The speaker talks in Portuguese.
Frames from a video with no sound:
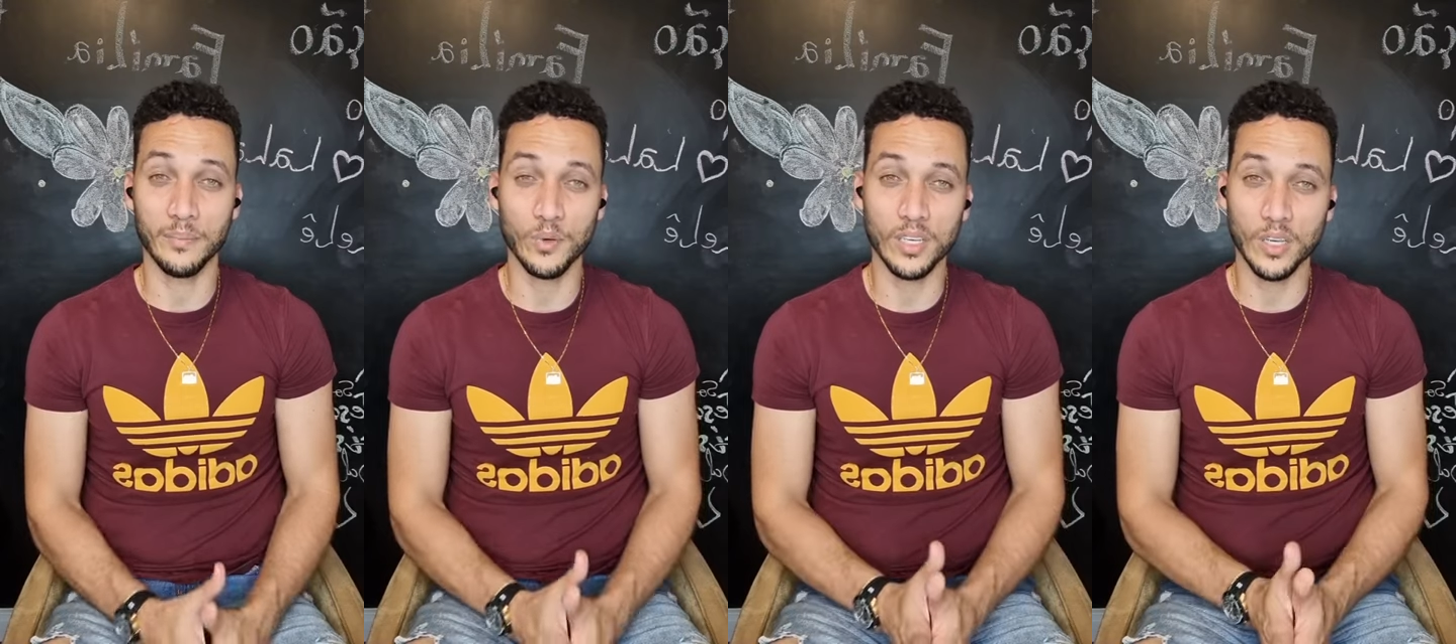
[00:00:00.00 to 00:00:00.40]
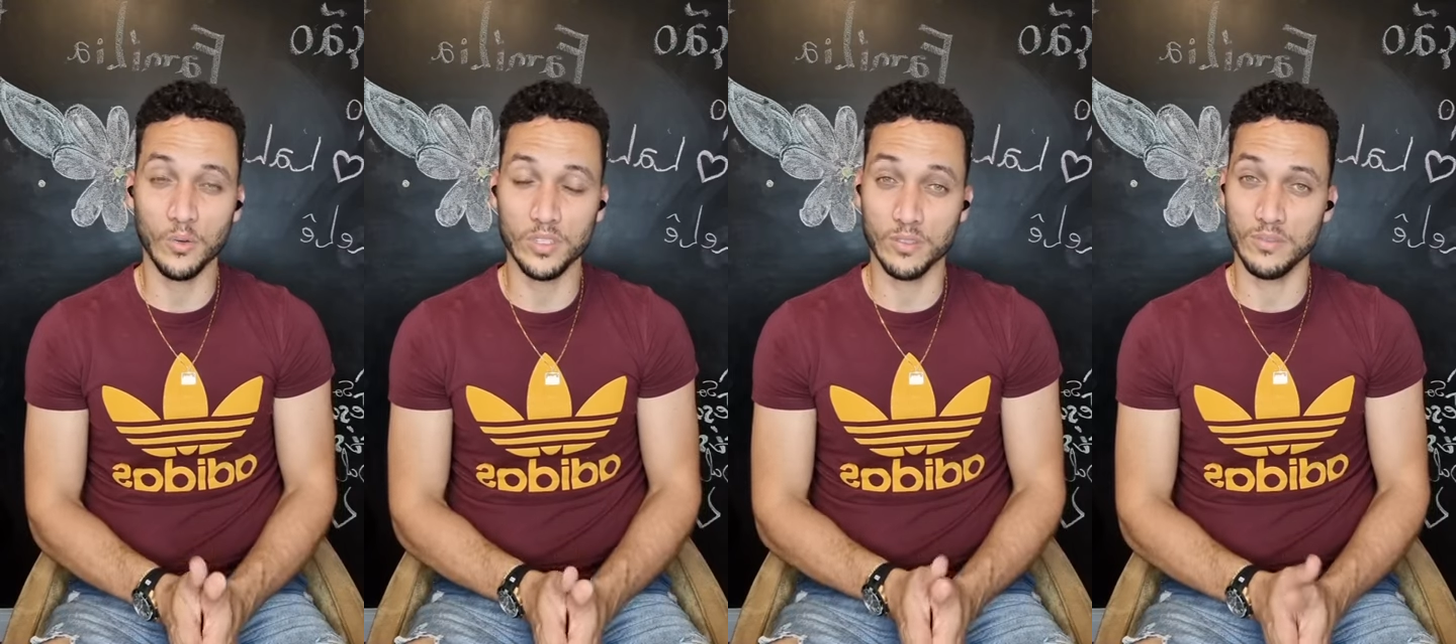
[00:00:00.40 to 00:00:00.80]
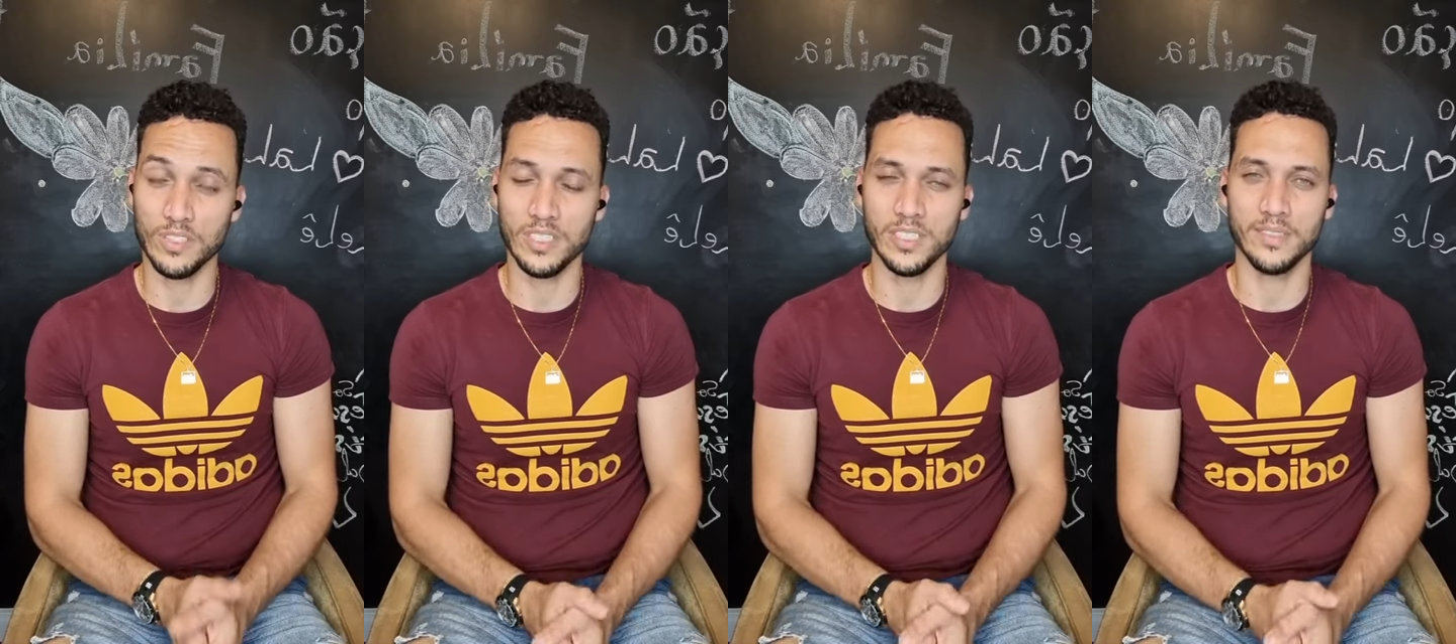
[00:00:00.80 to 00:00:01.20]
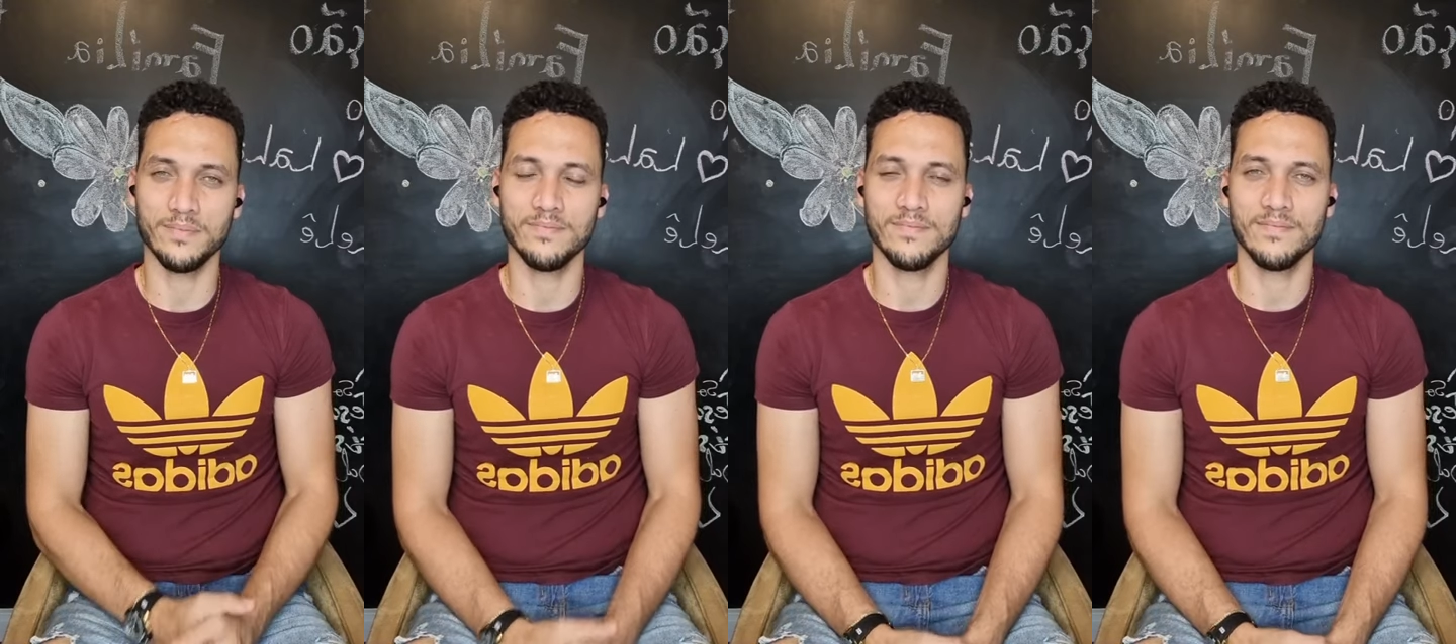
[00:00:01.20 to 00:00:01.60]
até porque hoje é um
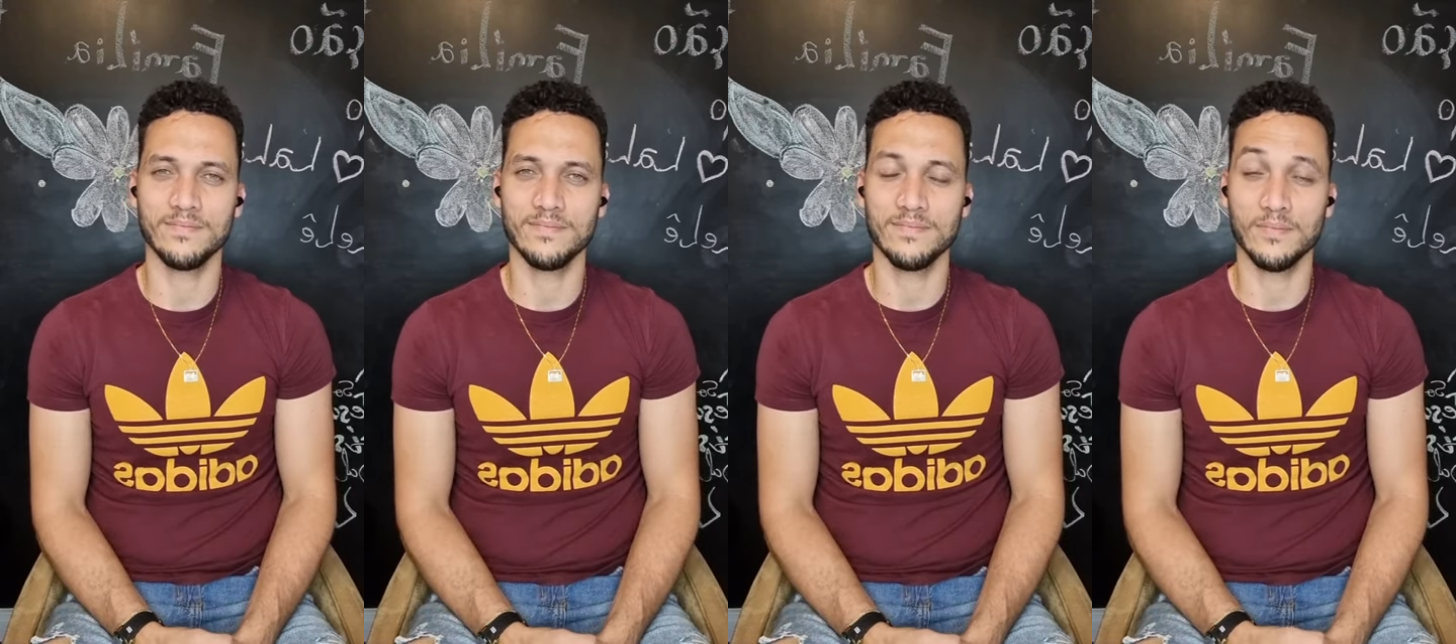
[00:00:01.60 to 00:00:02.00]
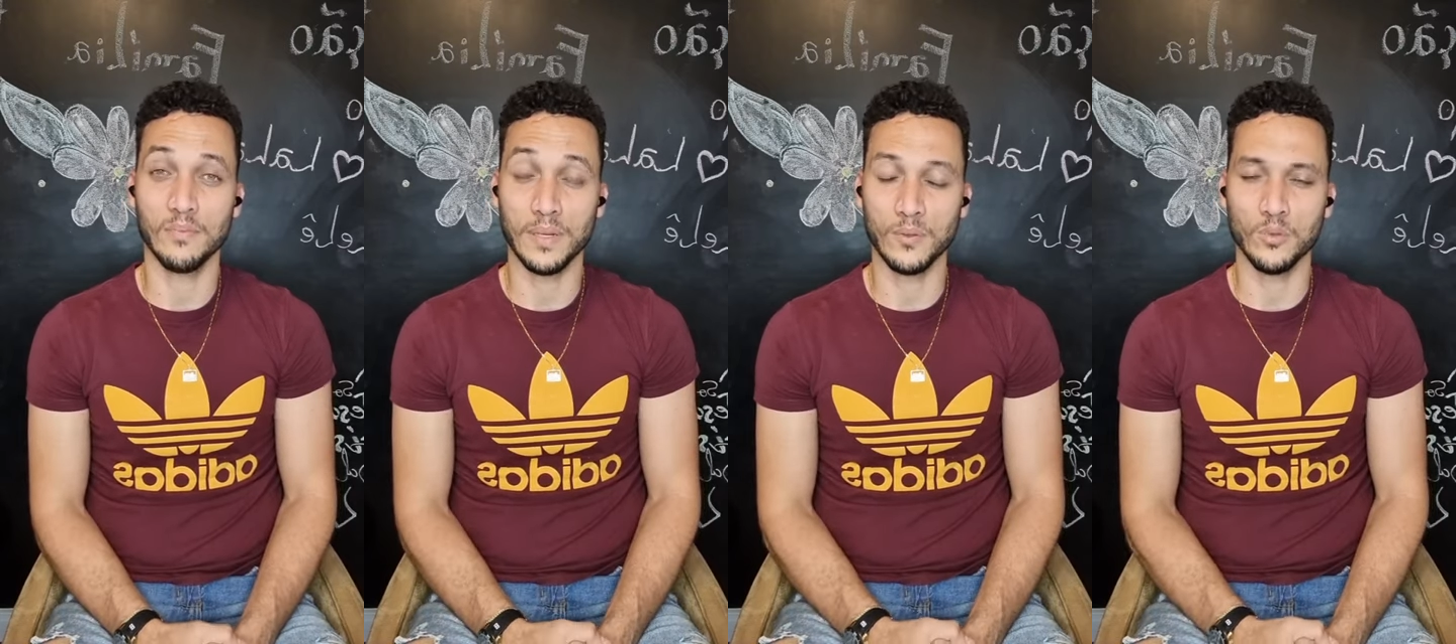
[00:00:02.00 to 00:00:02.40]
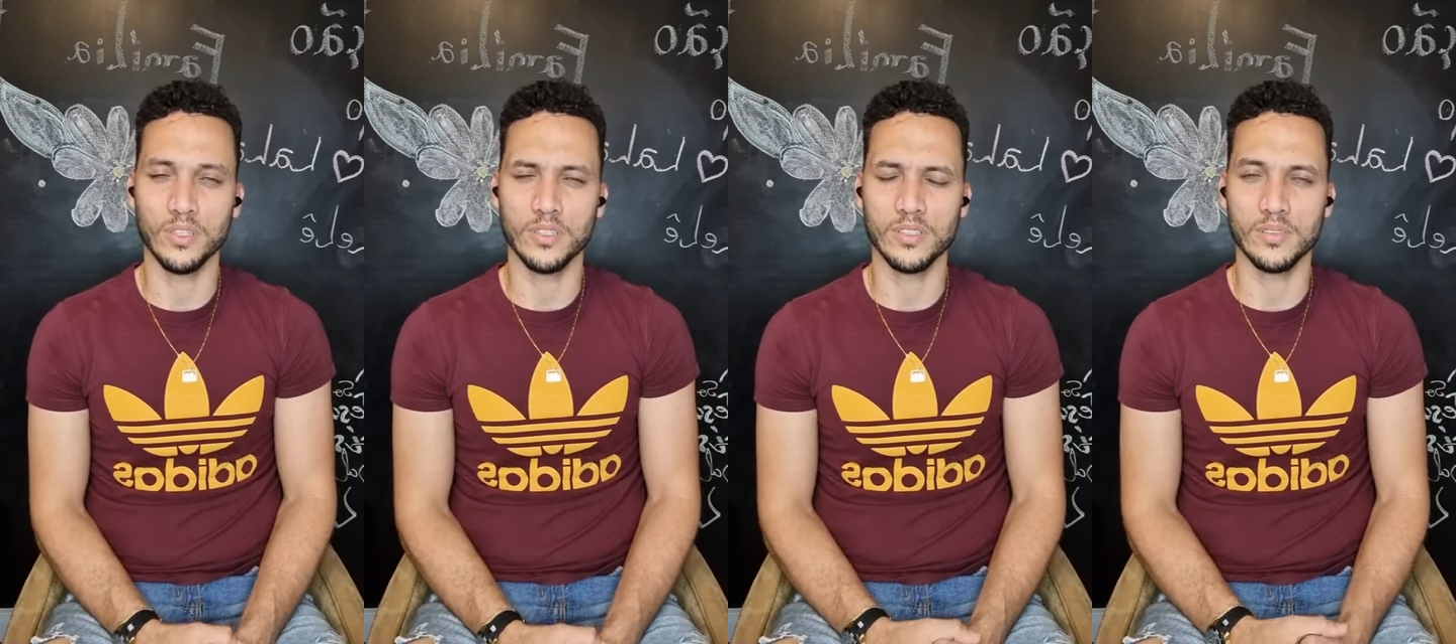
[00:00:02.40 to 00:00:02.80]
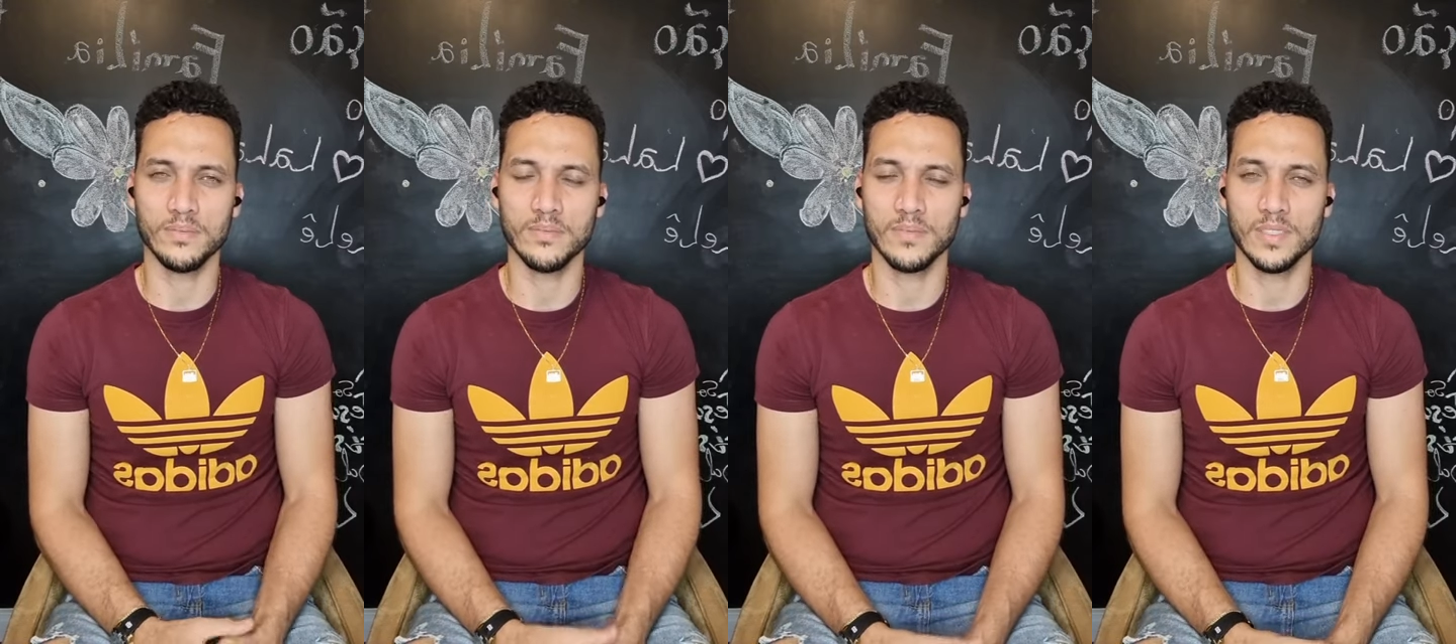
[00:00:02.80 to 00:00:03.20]
dia, uma noite,